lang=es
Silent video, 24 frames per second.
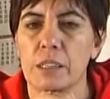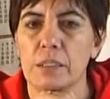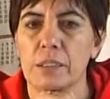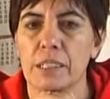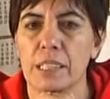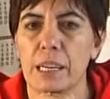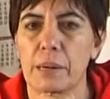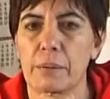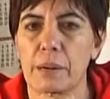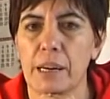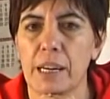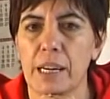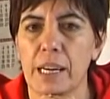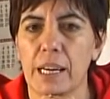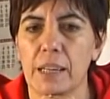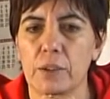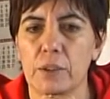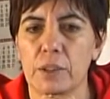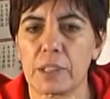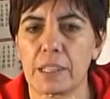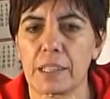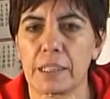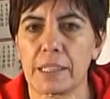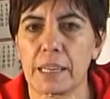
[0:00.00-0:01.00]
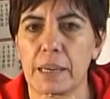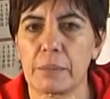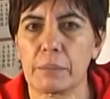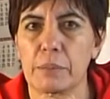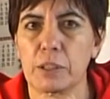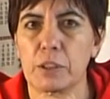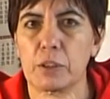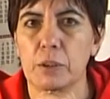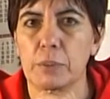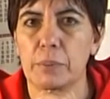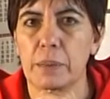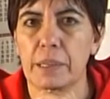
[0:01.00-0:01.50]
trabajando en este
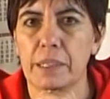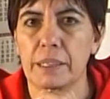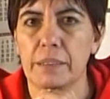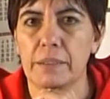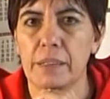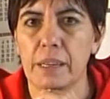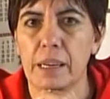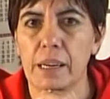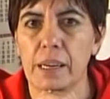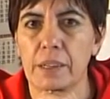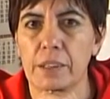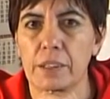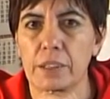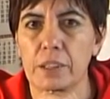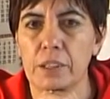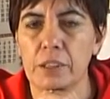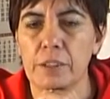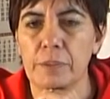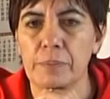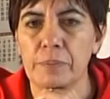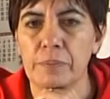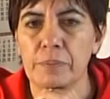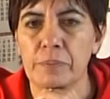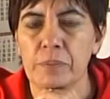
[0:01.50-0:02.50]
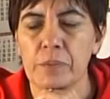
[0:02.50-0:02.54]
ámbito paritario,